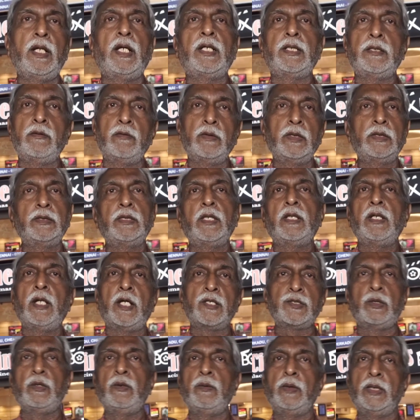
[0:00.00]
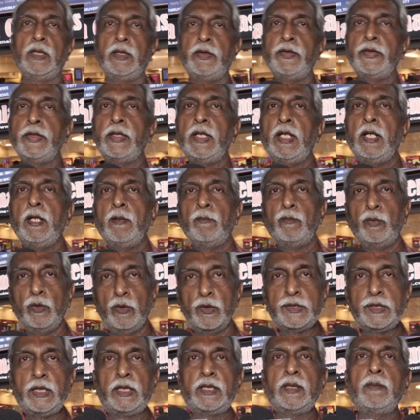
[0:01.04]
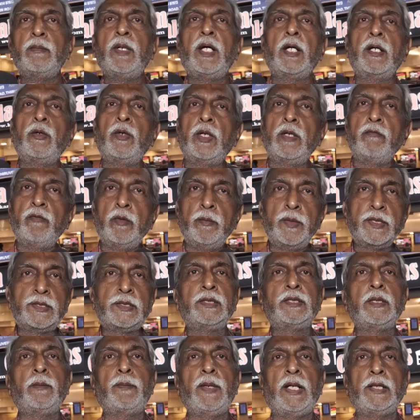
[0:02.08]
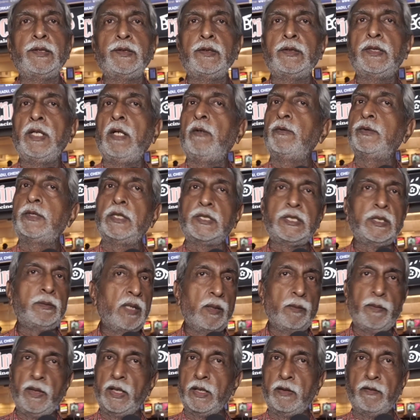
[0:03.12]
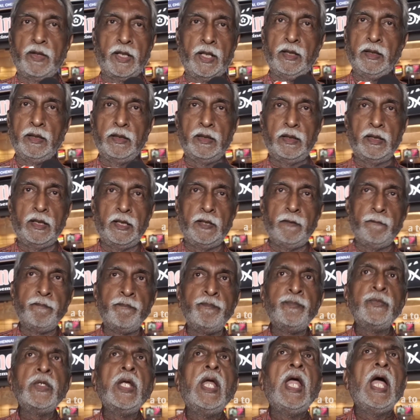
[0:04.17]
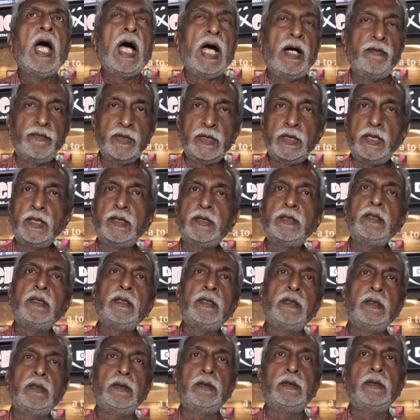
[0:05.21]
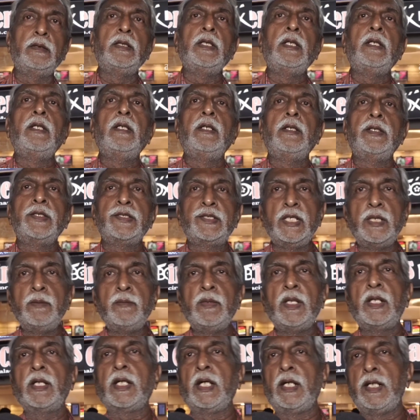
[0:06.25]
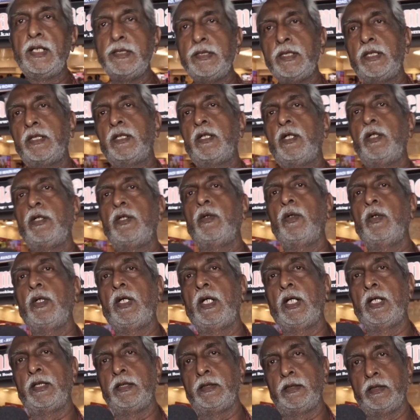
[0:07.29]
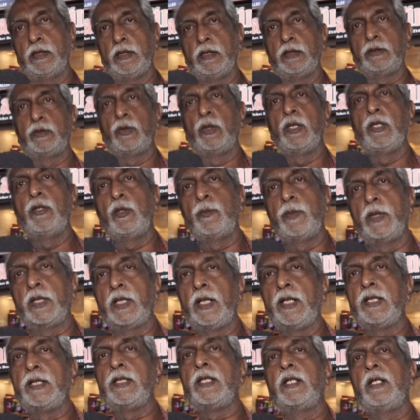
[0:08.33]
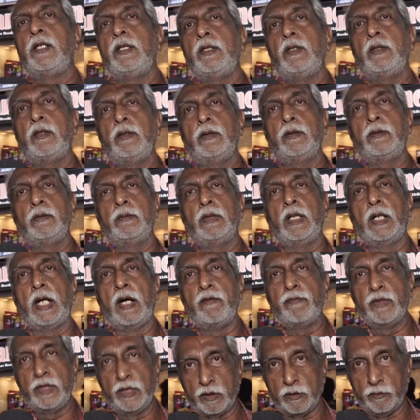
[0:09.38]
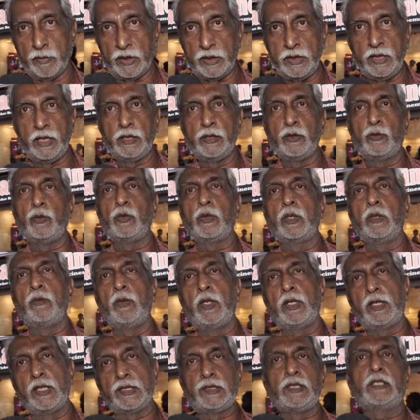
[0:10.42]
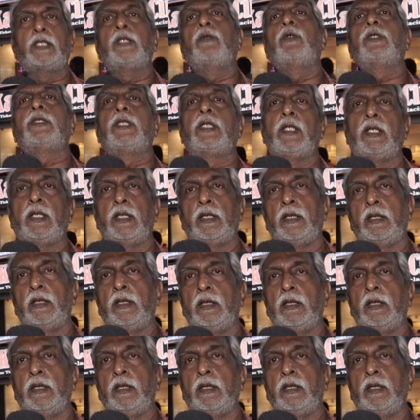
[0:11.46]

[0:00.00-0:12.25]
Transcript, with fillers: இல்லாதவங்க தான் நான் சொல்லுவேன் ப்ளூ சட்டமாரனோட விமர்சனத்தை பார்த்துட்டு தான் ஒருத்தர் சினிமா பார்க்க வராங்கன்னா அவங்களுக்கு சினிமா கலைஞர்களையோ இல்லை அந்த தொழில்நுட்ப கலைஞர்களையோ அவங்களுக்கு மரியாதை கொடுக்கவோ ரசிக்கவோ தெரியல